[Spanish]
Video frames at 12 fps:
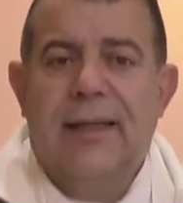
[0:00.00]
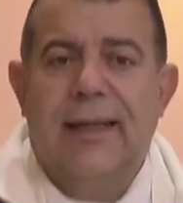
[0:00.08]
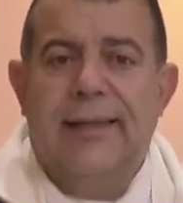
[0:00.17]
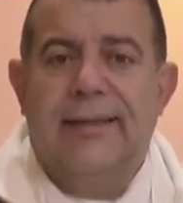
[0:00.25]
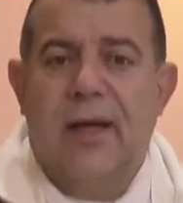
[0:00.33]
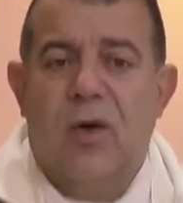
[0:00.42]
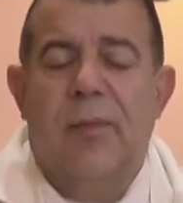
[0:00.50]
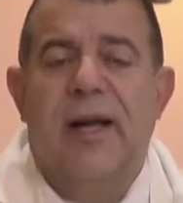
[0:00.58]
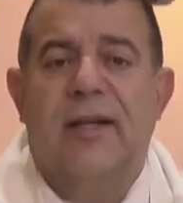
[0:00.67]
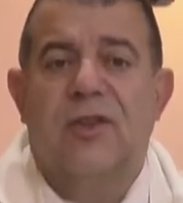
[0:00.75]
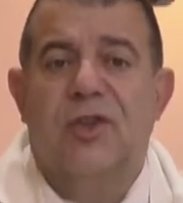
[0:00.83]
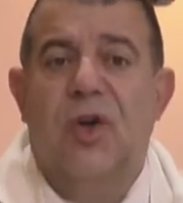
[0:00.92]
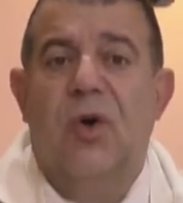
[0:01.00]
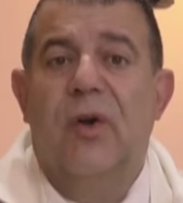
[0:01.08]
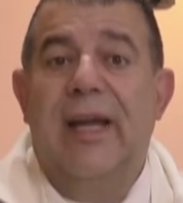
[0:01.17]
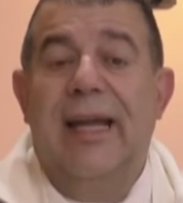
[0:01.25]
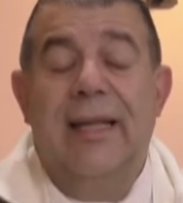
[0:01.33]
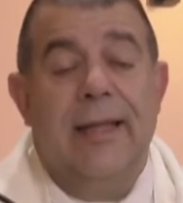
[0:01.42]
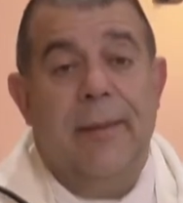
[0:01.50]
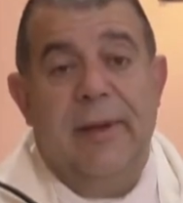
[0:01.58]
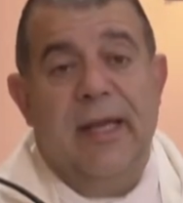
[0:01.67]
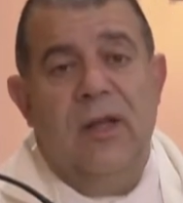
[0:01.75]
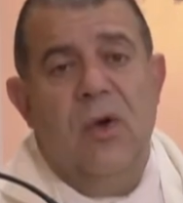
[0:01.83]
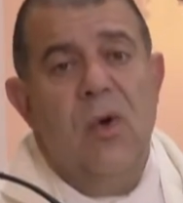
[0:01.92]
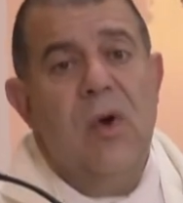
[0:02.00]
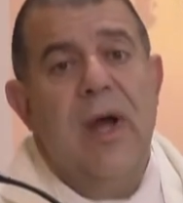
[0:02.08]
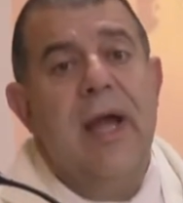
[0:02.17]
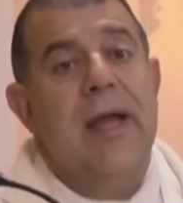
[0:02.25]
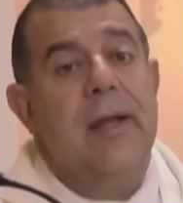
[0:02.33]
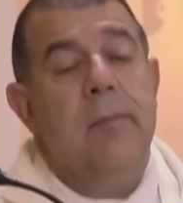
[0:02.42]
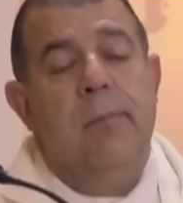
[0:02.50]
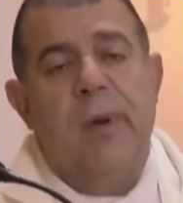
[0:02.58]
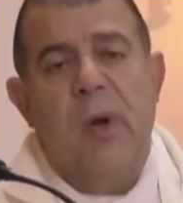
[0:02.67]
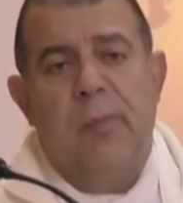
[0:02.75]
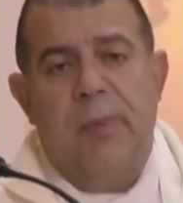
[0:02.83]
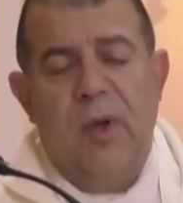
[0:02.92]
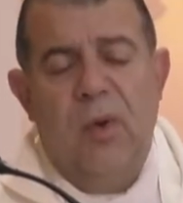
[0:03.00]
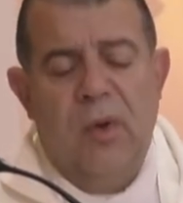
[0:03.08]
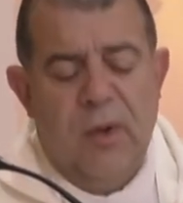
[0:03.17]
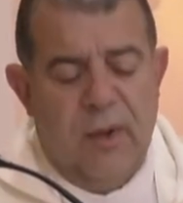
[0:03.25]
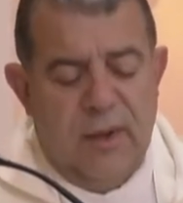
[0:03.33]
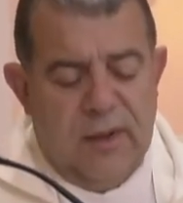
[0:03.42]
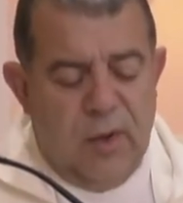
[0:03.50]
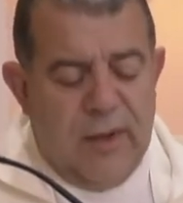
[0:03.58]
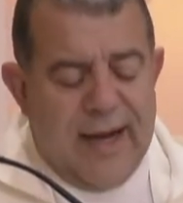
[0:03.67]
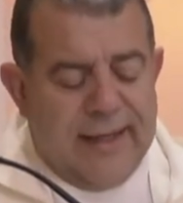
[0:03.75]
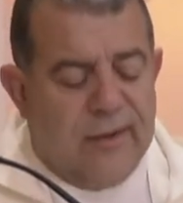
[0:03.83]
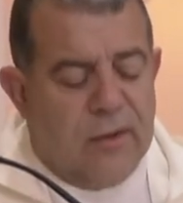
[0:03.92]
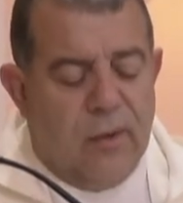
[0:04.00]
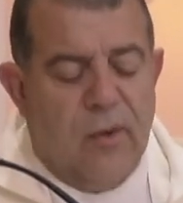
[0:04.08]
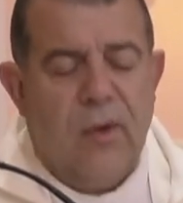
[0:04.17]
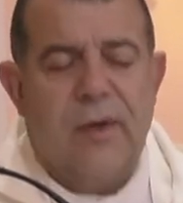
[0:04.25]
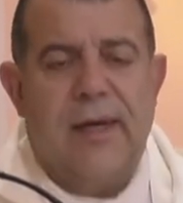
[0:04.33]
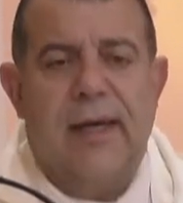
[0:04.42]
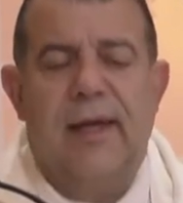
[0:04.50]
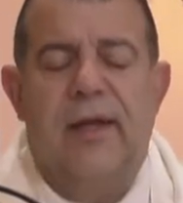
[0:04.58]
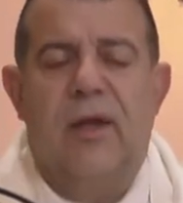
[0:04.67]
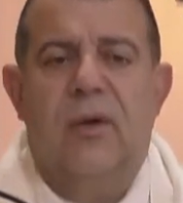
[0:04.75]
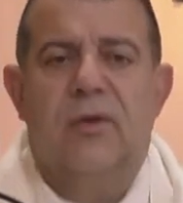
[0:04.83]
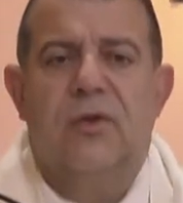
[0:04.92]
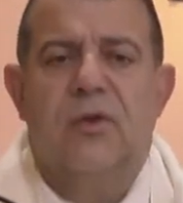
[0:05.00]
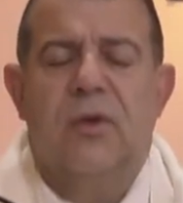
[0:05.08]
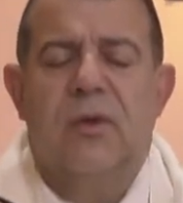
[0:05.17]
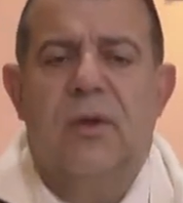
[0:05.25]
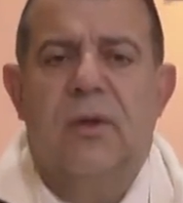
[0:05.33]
ese comercio indebido e impropio de un acto religioso.